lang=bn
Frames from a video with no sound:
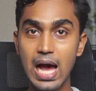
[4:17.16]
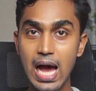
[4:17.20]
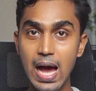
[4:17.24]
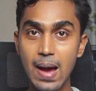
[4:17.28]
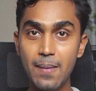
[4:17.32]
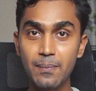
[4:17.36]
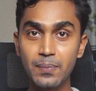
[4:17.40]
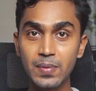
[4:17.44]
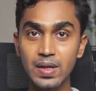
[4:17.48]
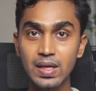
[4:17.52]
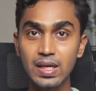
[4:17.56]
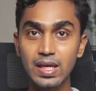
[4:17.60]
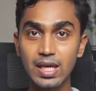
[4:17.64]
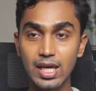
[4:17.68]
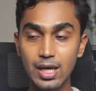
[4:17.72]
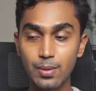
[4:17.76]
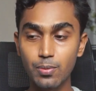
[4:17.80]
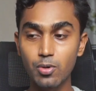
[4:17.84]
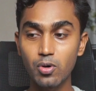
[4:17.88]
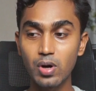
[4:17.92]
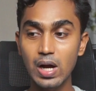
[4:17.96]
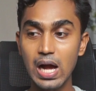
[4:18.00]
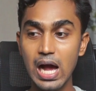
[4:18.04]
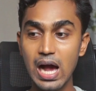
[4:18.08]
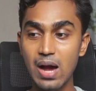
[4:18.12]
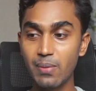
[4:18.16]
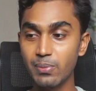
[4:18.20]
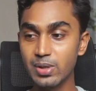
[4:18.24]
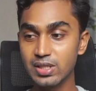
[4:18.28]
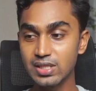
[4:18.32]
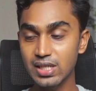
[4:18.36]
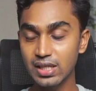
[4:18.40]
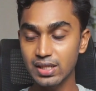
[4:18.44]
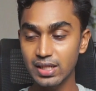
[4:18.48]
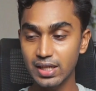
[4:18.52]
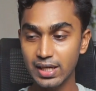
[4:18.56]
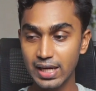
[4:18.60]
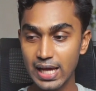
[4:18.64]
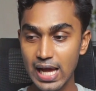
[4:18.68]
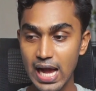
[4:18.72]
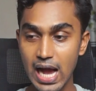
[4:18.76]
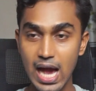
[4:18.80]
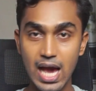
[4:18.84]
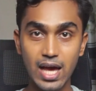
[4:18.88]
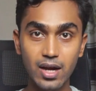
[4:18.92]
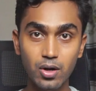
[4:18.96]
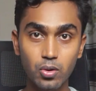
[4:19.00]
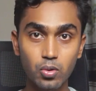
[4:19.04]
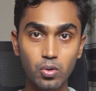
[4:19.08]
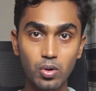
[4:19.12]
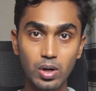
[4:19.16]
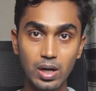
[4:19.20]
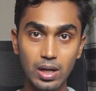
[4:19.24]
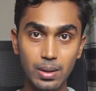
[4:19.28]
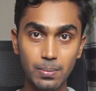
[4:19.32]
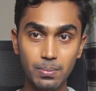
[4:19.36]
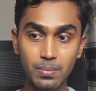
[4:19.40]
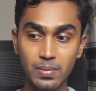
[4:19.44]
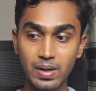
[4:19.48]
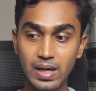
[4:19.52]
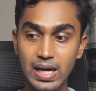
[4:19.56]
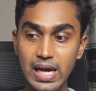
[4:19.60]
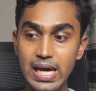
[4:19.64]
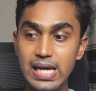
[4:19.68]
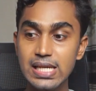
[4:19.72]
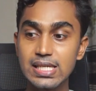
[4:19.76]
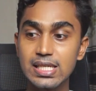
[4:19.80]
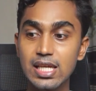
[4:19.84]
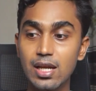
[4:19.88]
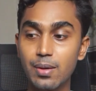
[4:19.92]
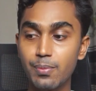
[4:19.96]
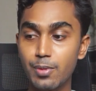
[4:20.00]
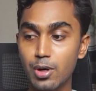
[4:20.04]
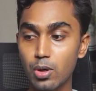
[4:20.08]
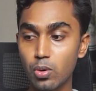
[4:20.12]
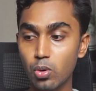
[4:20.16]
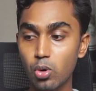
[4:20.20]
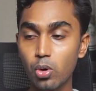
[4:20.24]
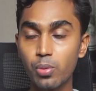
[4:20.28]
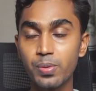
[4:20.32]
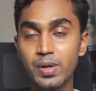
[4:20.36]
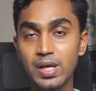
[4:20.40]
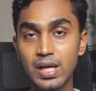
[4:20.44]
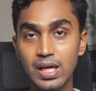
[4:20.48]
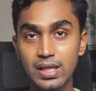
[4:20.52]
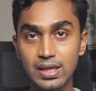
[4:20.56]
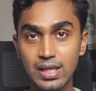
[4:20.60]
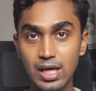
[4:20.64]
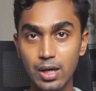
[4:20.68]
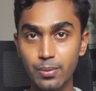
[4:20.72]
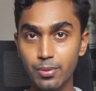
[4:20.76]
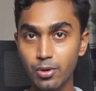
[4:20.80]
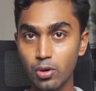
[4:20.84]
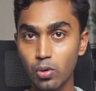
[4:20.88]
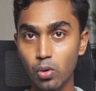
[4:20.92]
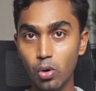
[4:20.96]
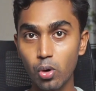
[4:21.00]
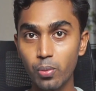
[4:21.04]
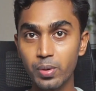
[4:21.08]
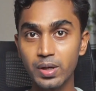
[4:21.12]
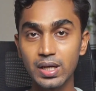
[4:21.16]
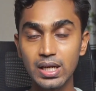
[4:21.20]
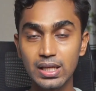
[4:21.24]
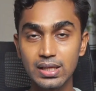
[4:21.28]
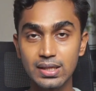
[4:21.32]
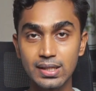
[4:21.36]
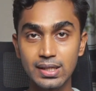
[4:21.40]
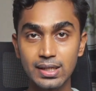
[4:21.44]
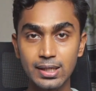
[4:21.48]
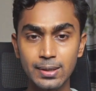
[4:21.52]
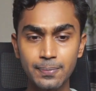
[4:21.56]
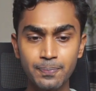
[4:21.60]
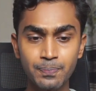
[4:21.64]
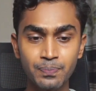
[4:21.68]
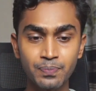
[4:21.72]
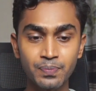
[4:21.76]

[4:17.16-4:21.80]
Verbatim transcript: আমি এবং আমি যাদেরকে হায়ার করলাম এই সিনেমার অভিনেতা এবং অভিনেত্রী